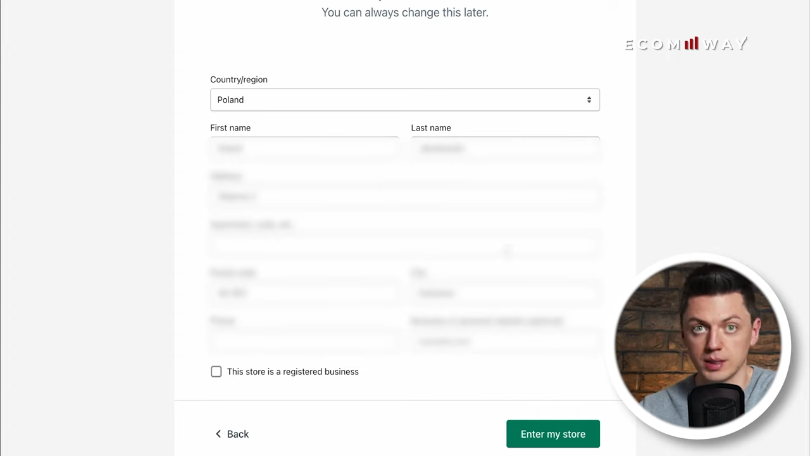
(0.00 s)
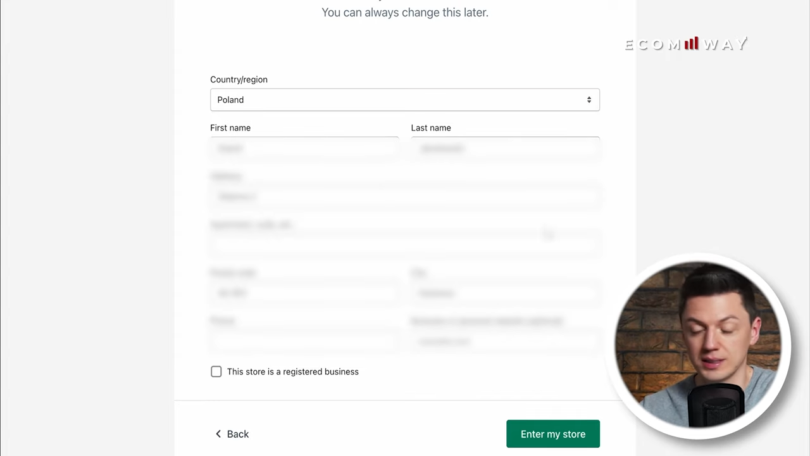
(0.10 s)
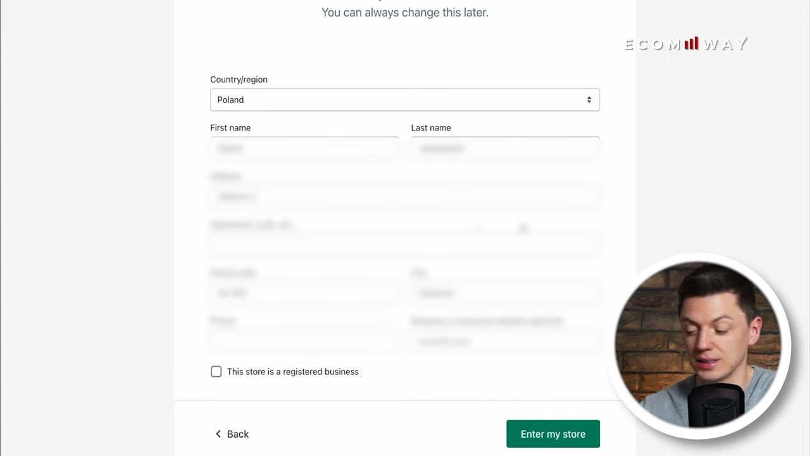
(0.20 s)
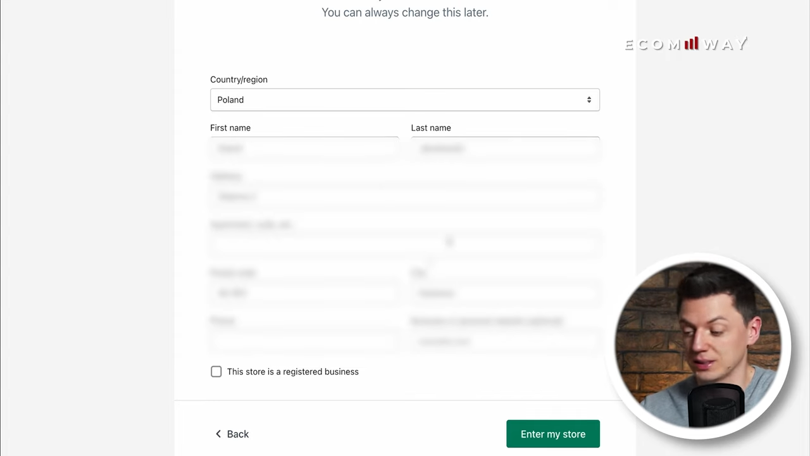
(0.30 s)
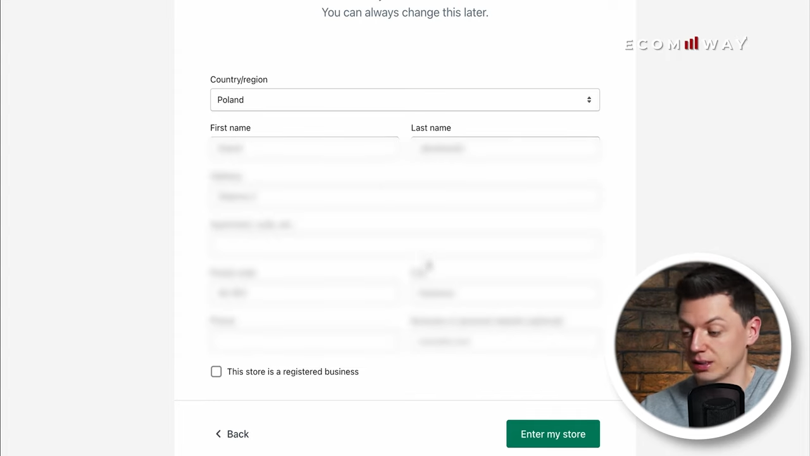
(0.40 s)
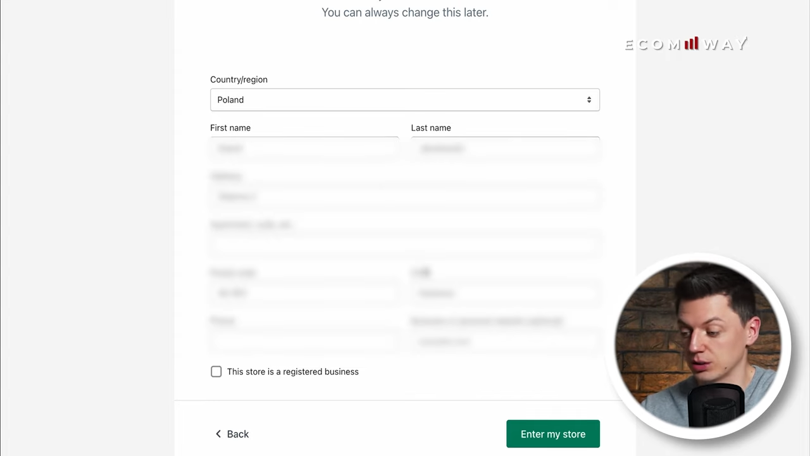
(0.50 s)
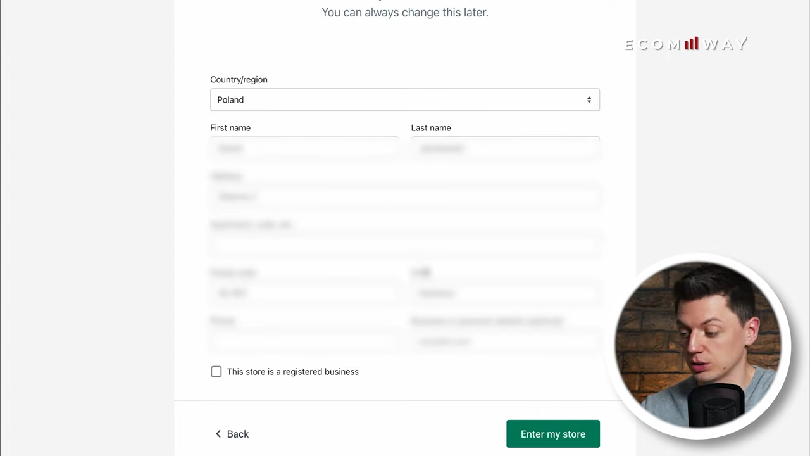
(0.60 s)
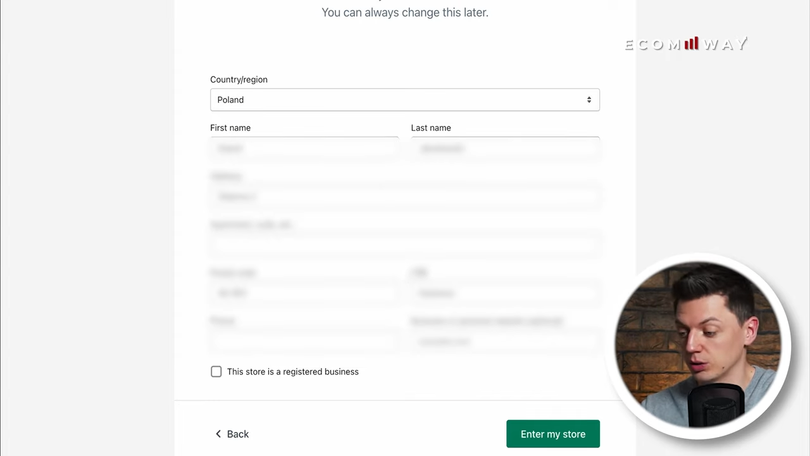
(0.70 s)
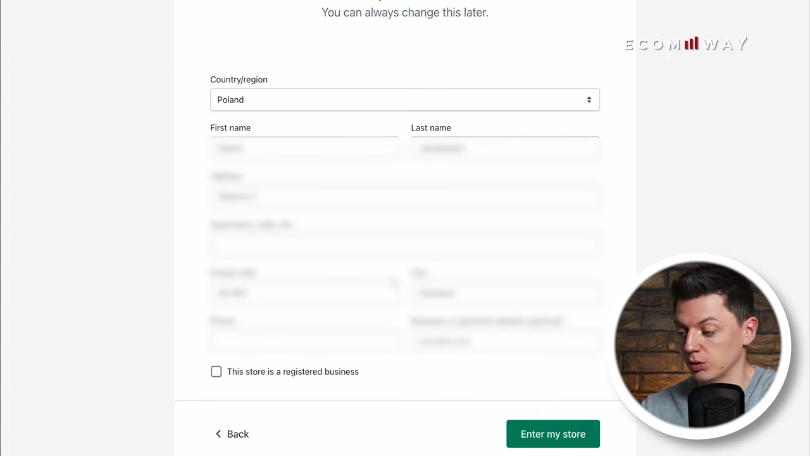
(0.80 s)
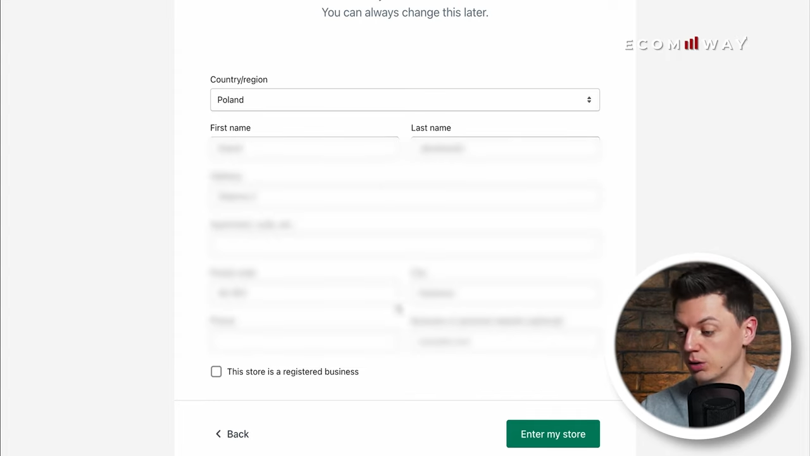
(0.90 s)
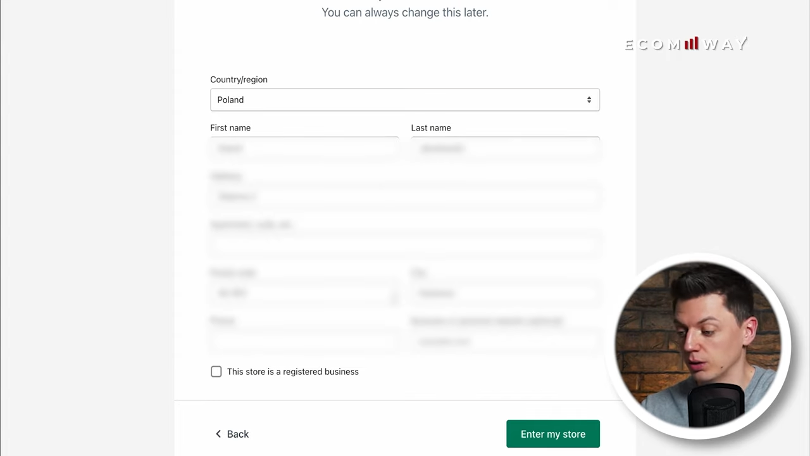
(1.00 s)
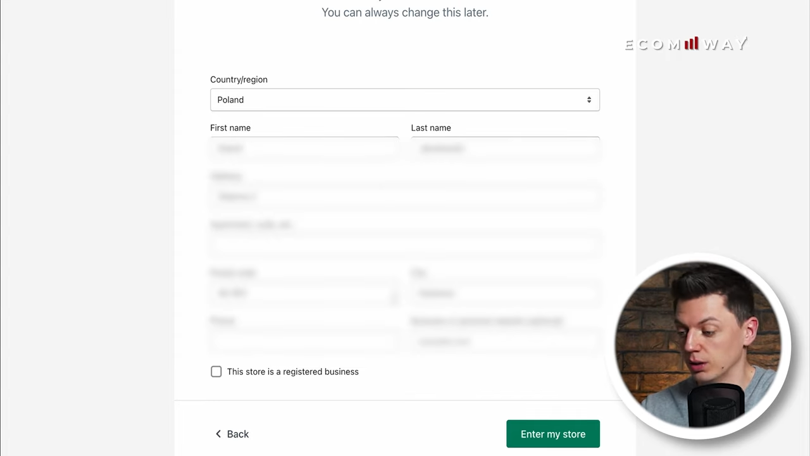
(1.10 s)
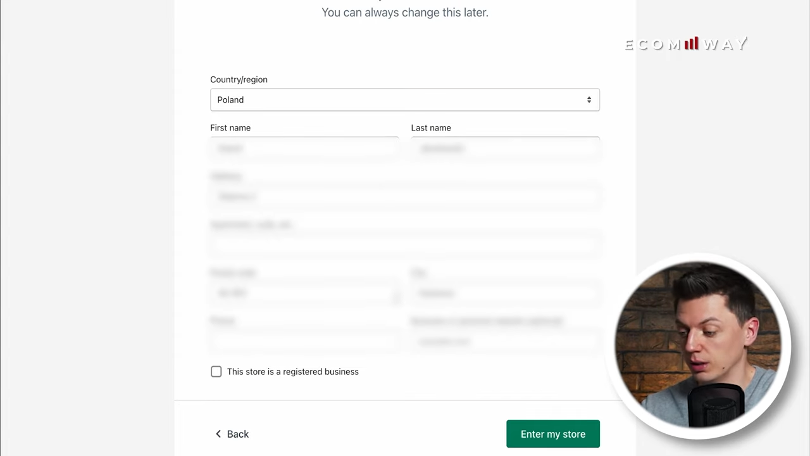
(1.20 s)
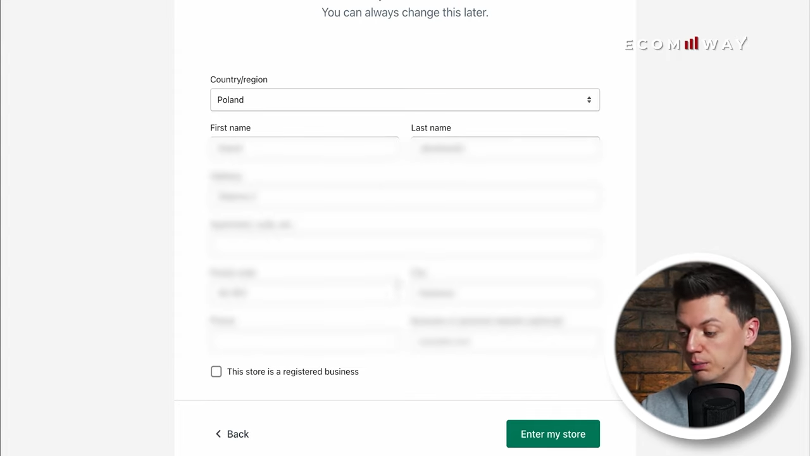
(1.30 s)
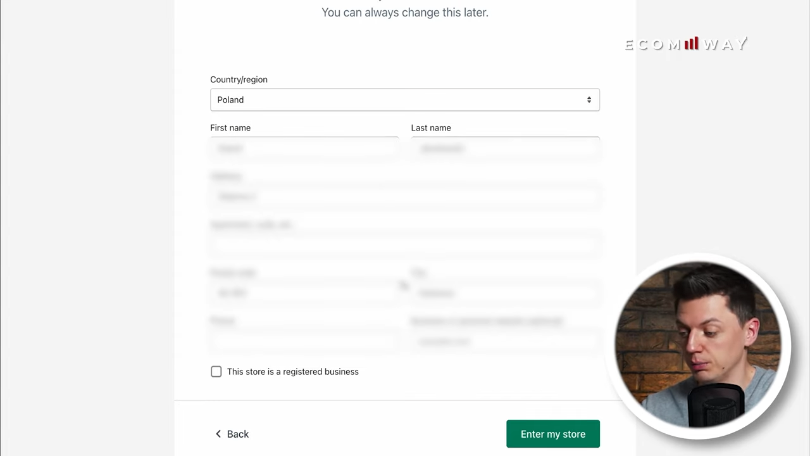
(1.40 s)
adres naszego
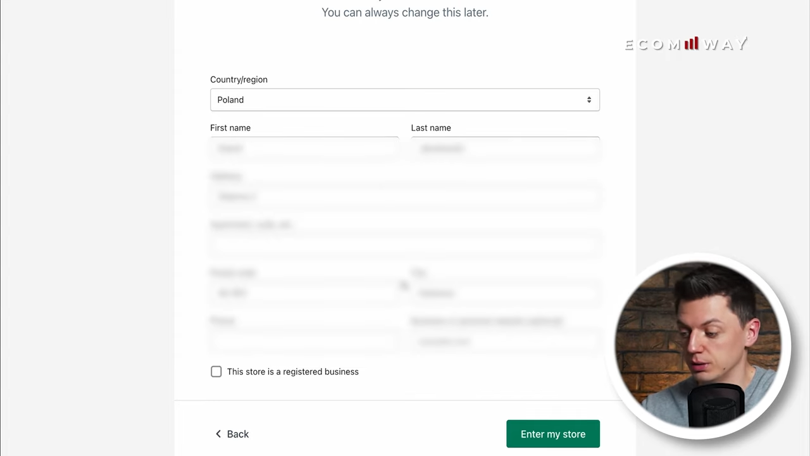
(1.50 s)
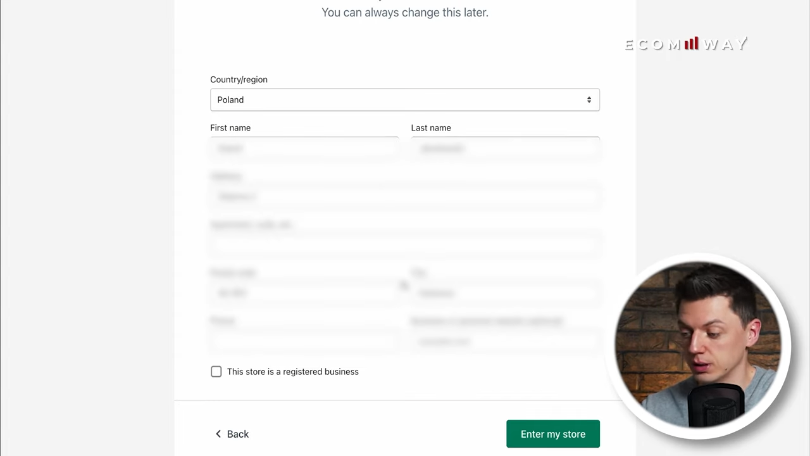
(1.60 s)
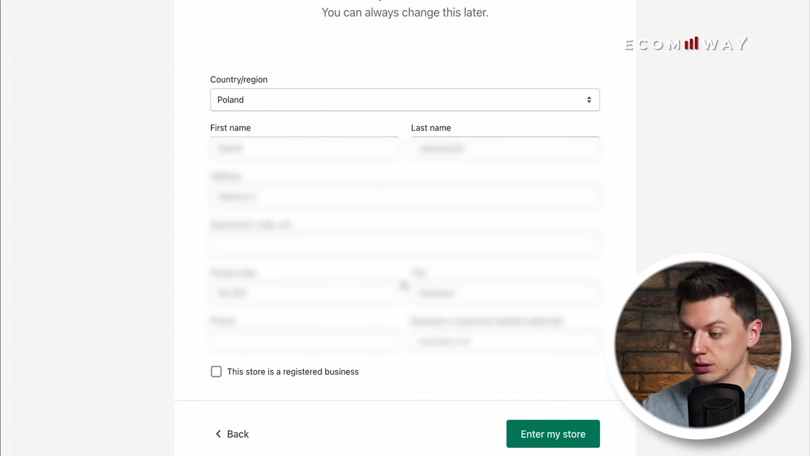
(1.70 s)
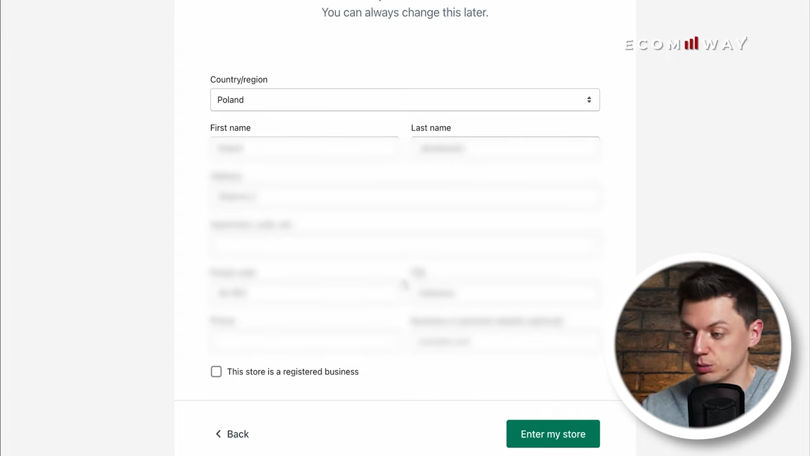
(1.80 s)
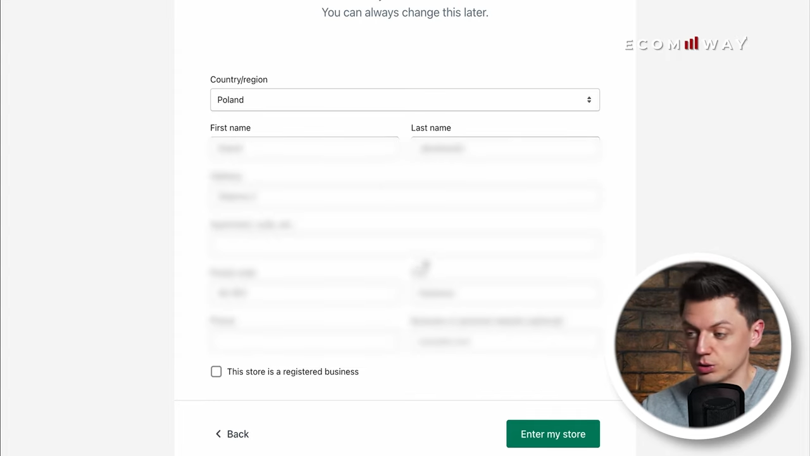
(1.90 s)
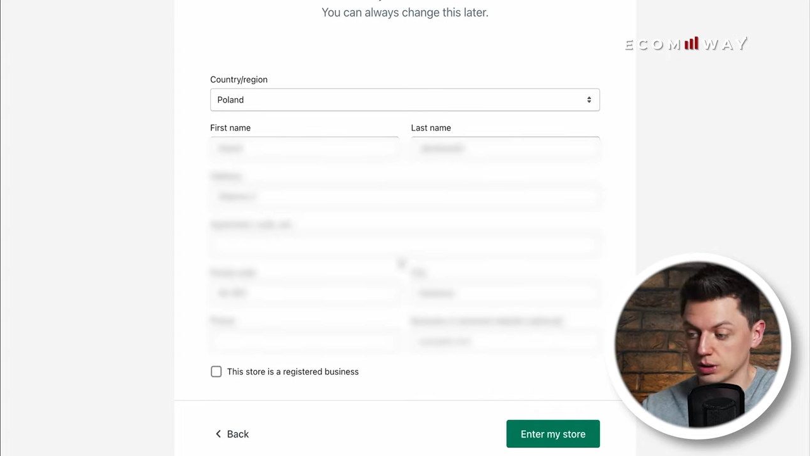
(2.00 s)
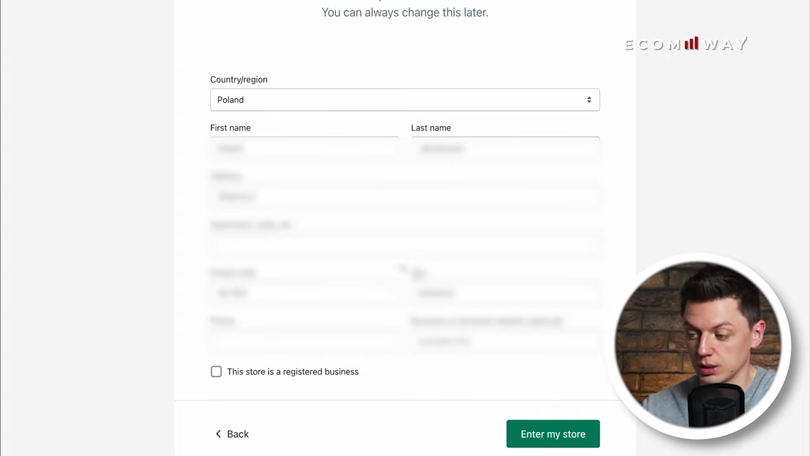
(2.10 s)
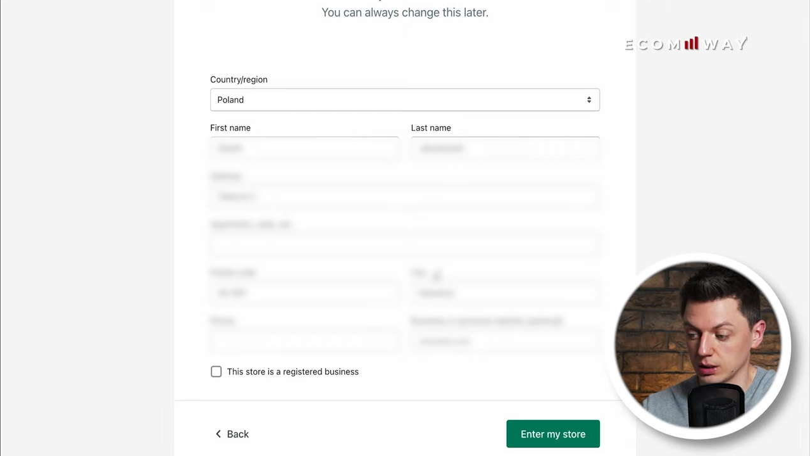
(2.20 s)
biznesu czy